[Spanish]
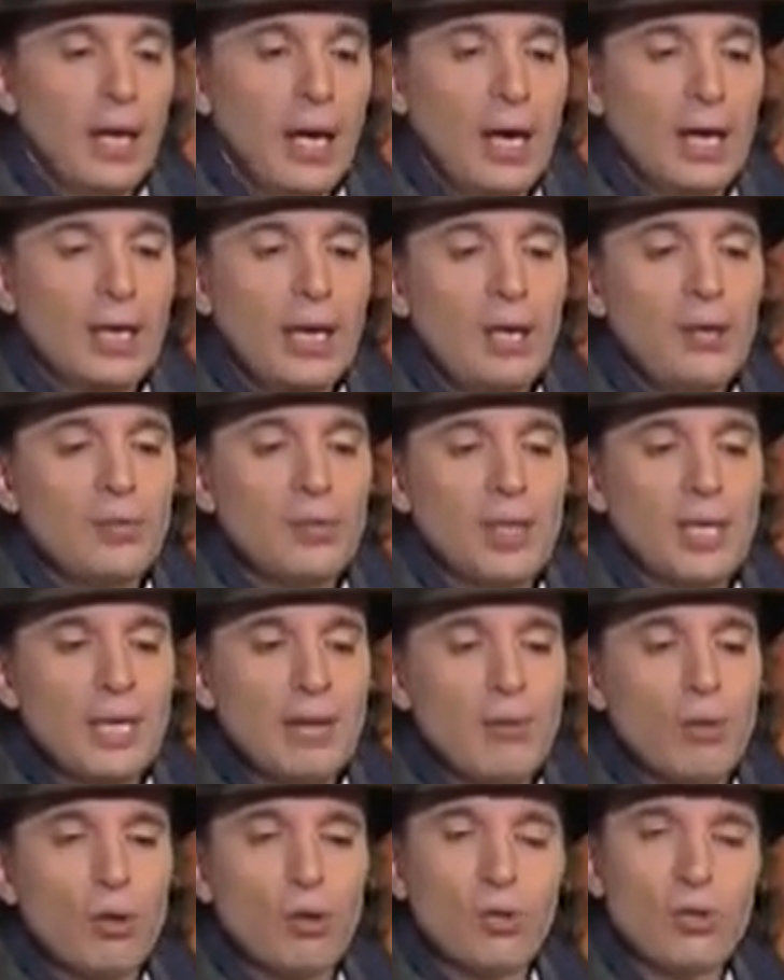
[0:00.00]
Acá nos
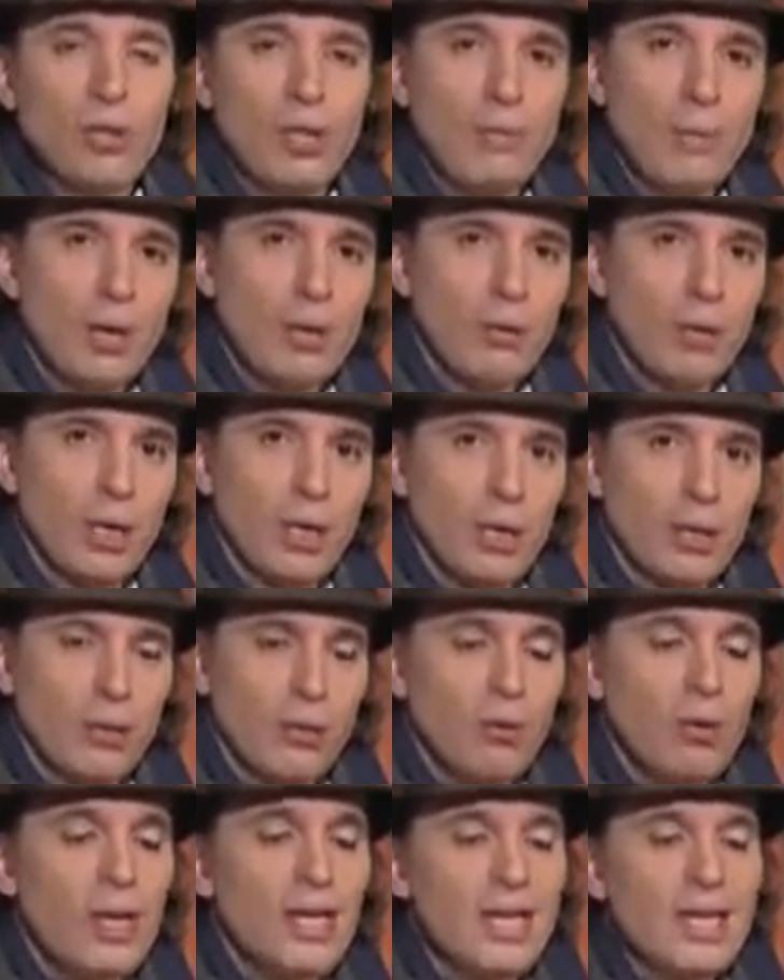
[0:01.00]
escribió José Manuel,
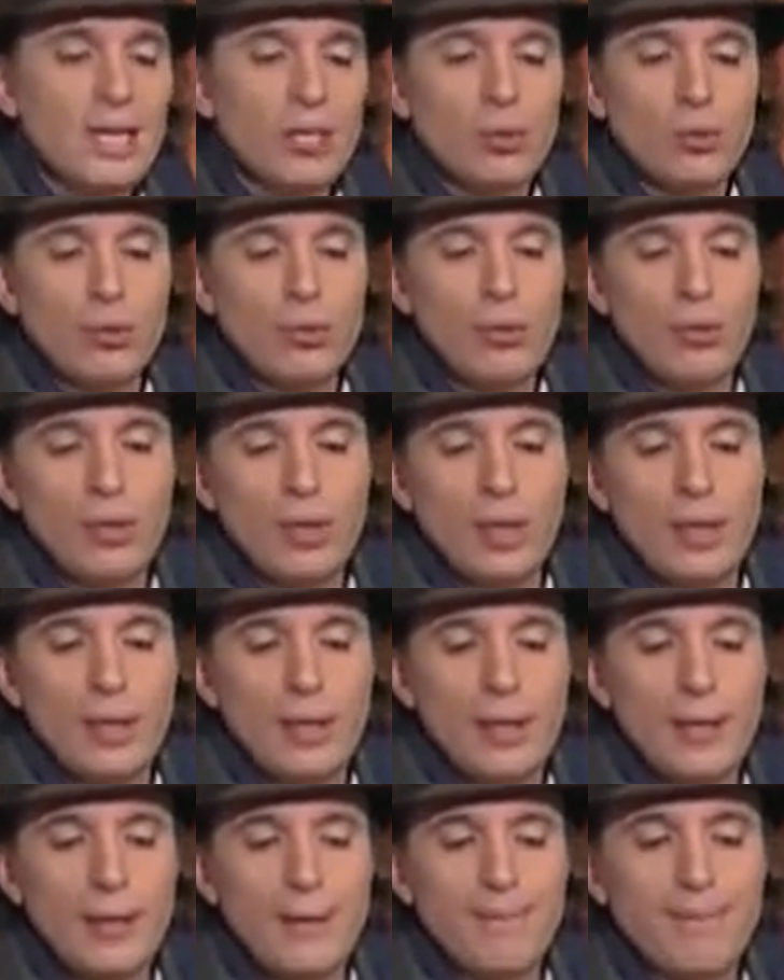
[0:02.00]
con una inquietud
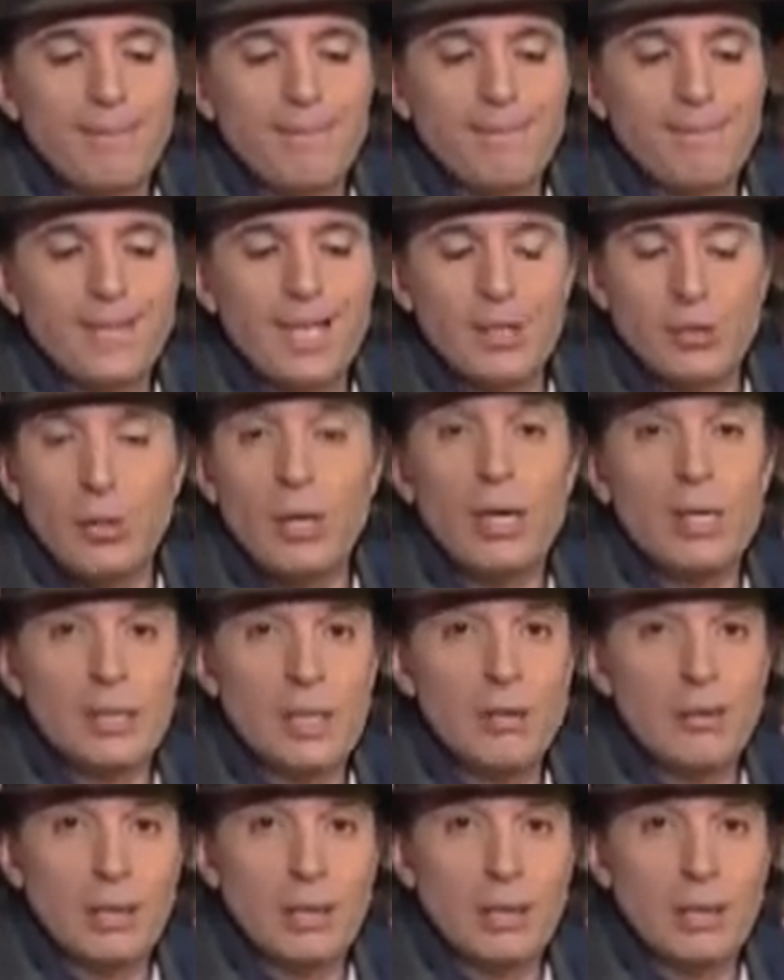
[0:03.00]
em, que suelen hacer